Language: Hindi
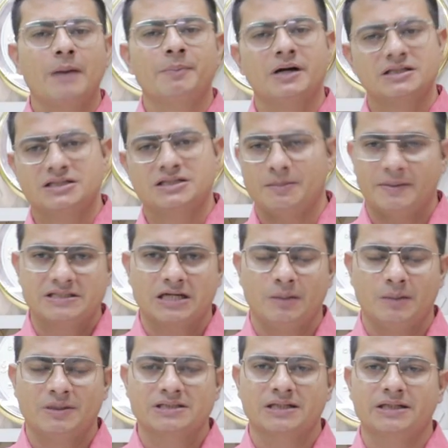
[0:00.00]
आप अच्छा पैसा
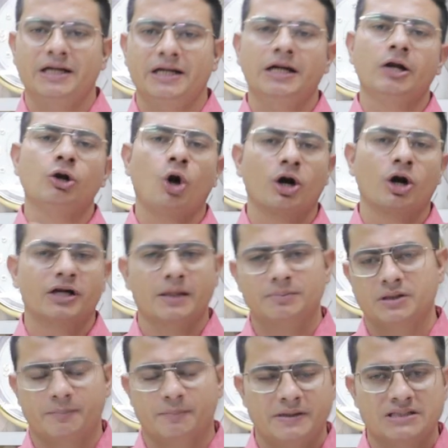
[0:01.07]
कमा सकते हैं लॉन्ग
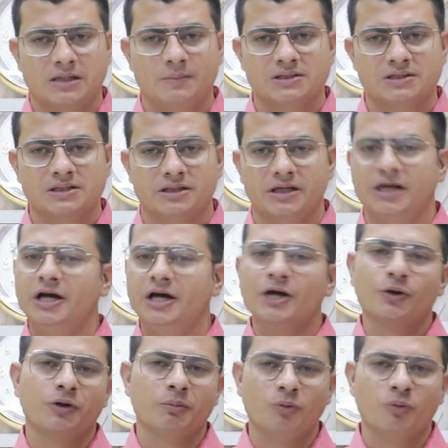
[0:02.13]
टाइम तक पैसा कमा सकते हैं
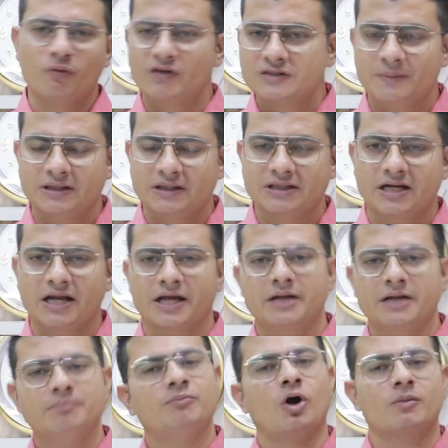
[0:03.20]
क्योंकि मूवीज बनती
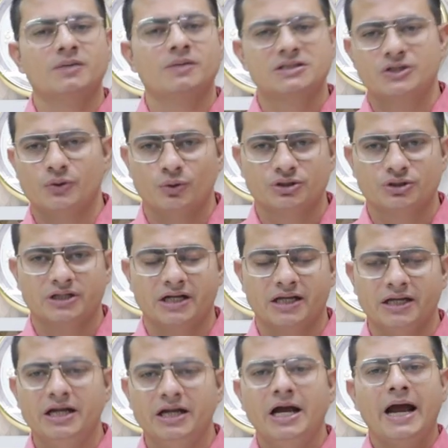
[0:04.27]
रहेंगी ब्लॉकबस्टर होती
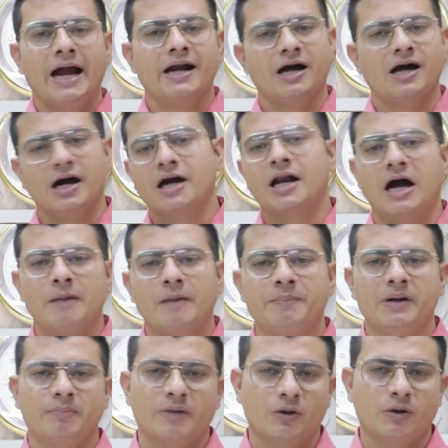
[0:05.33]
रहेंगी एंड अगर
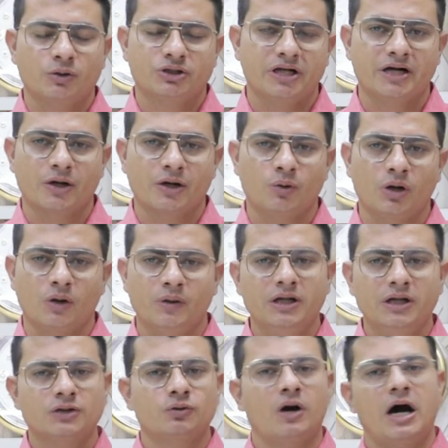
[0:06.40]
आपने अपना कोई थिएटर खोला हुआ
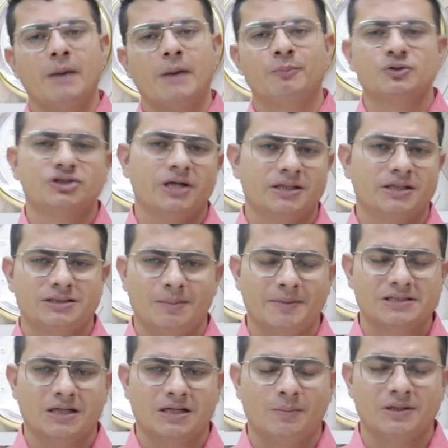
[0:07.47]
है तो आप उससे अच्छा
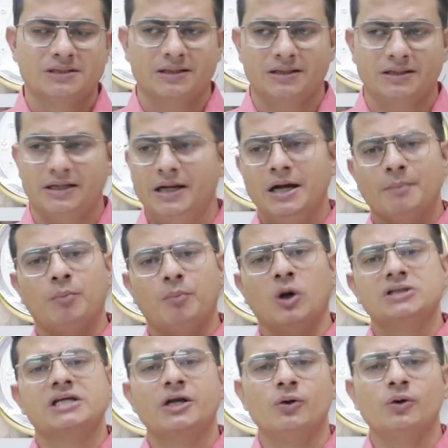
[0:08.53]
पैसा कमा सकते हैं
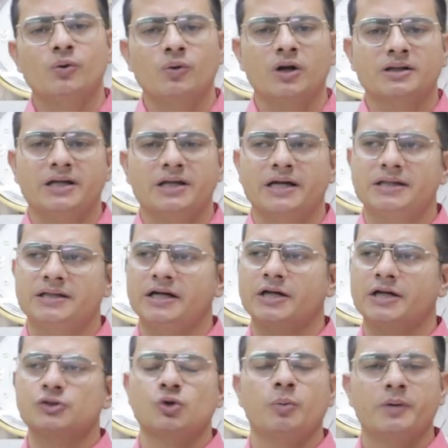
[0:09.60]
बहुत सारे लोगों को लगता है कि
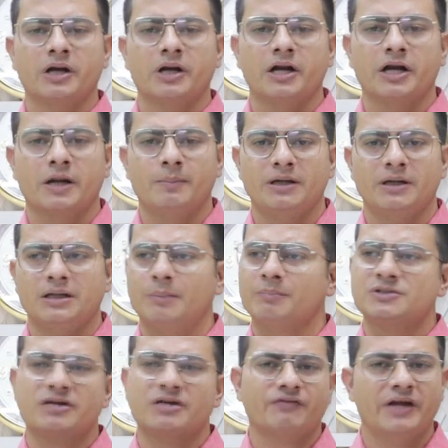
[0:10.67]
थिएटर्स ओपन करने के बाद
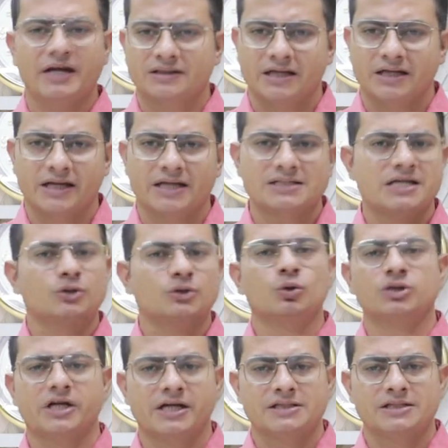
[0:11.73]
हम सिर्फ एक तरीके से या दो
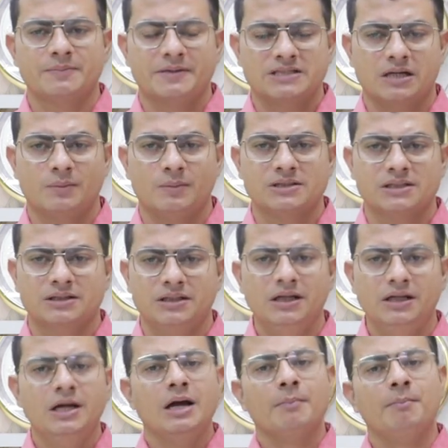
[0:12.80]
तरीके तरीके से पैसा कमा सकते
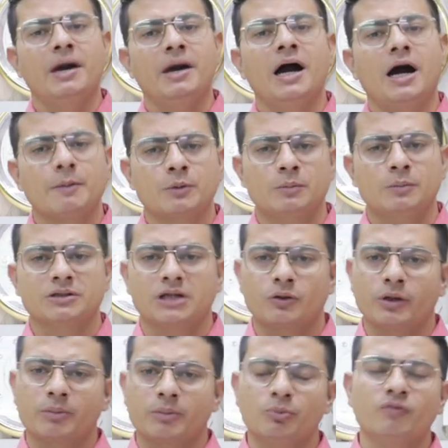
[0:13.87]
हैं मैं आपको बता
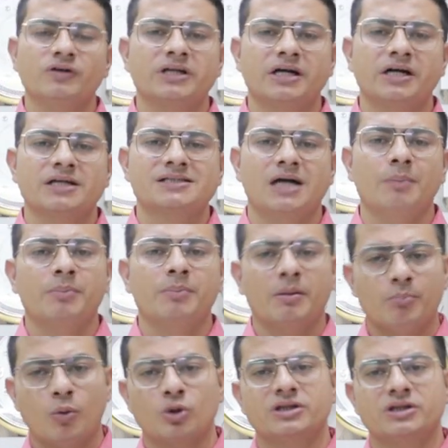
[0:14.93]
रहा हूं एक मूवी थिएटर से आप
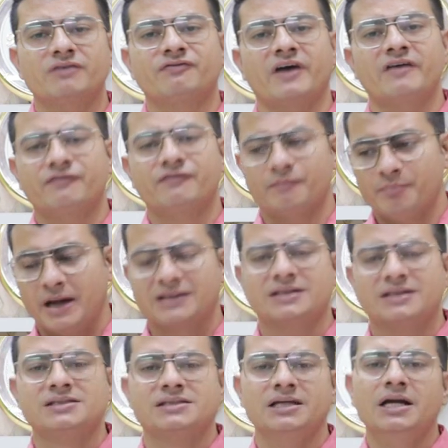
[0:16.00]
मोर देन फाइव
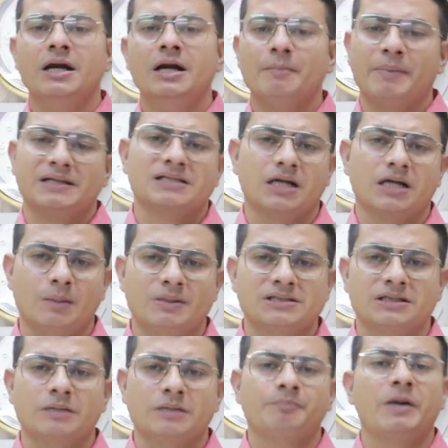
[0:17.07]
मैथड से पैसा कमा
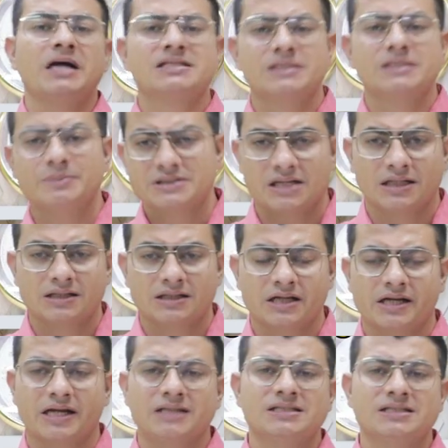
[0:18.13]
सकते हैं पांच से भी ज्यादा
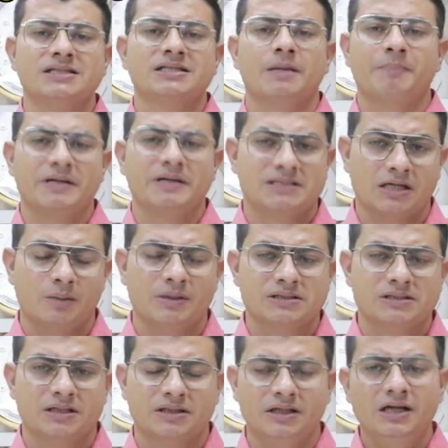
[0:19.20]
तरीके हैं जिनसे आप पैसा कमा
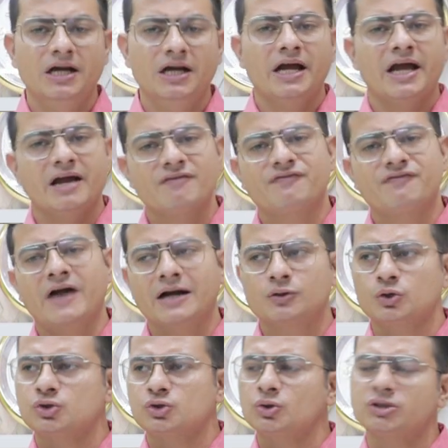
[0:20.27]
सकते हैं इनफैक्ट
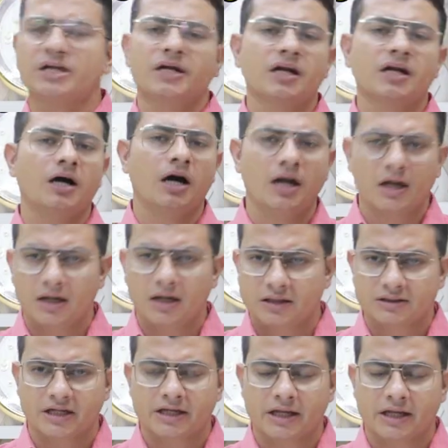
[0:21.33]
दोस्तों थिएटर अलग
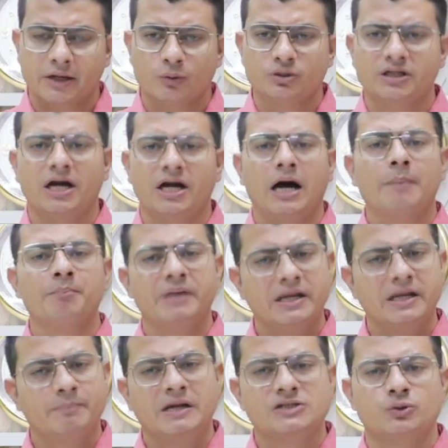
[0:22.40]
अलग तरीके के होते हैं आप
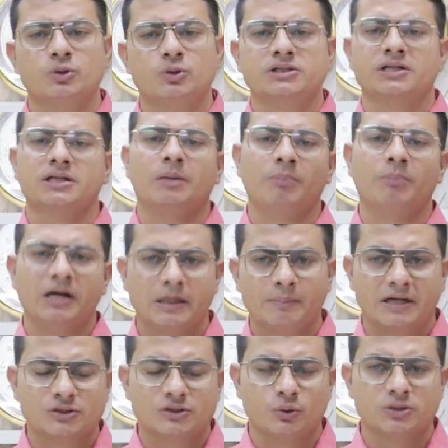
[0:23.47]
मिनी प्लेक्स खोल सकते हैं
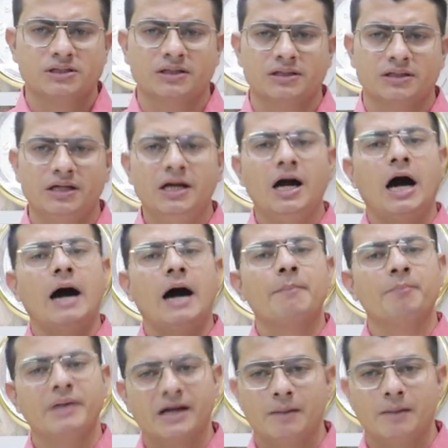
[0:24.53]
मल्टीप्लेक्स खोल सकते हैं
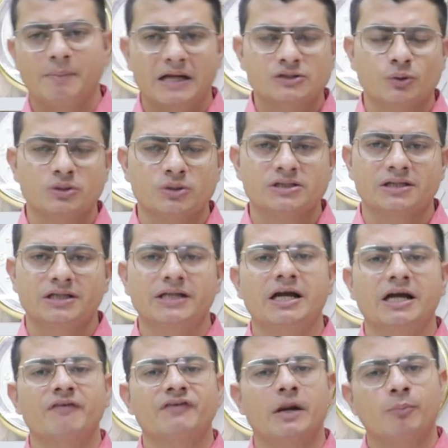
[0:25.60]
आप मेगा प्लेक्स खोल सकते हैं
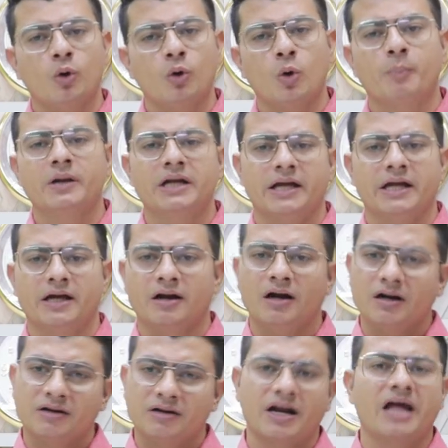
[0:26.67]
या फिर आप ओपन एयर
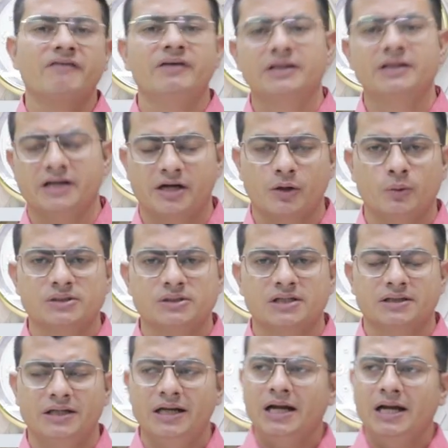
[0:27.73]
ड्राइव इन थिएटर खोल
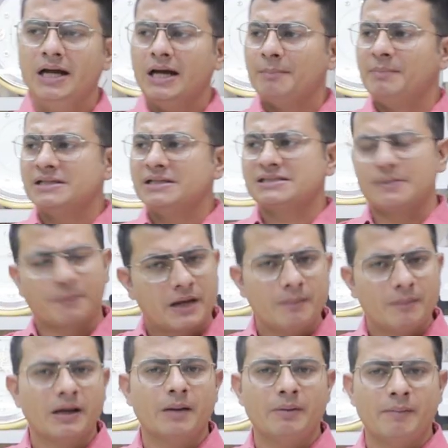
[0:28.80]
सकते हैं मैं
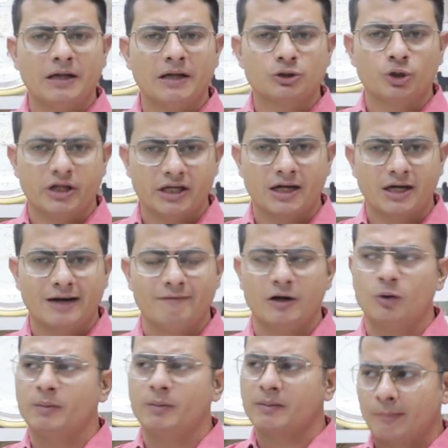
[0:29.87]
सबके बारे में बात तो नहीं करने
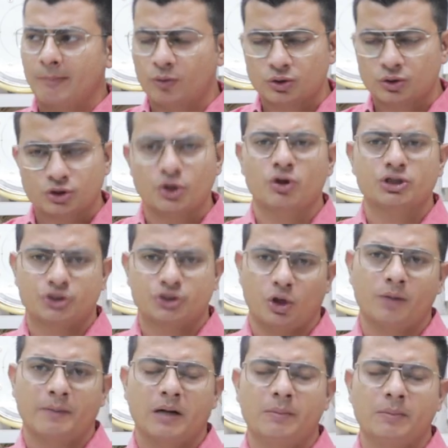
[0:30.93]
वाला हूं आपको
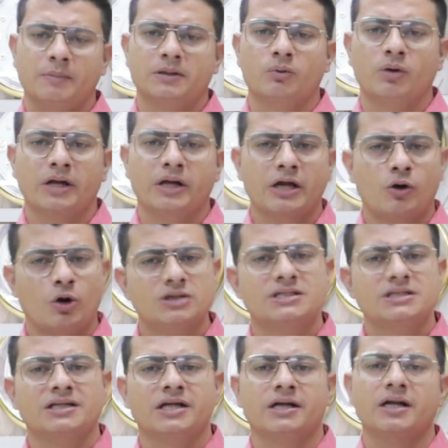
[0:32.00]
शॉर्ट पार्ट में बताऊंगा कि कौन
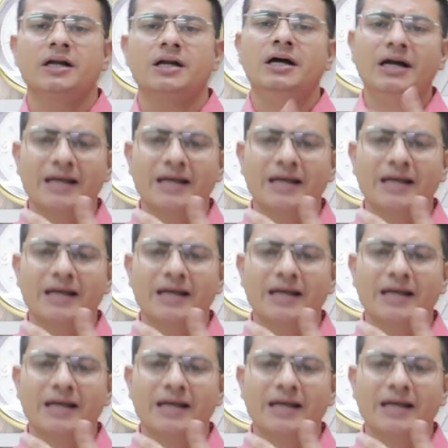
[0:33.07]
सा थिएटर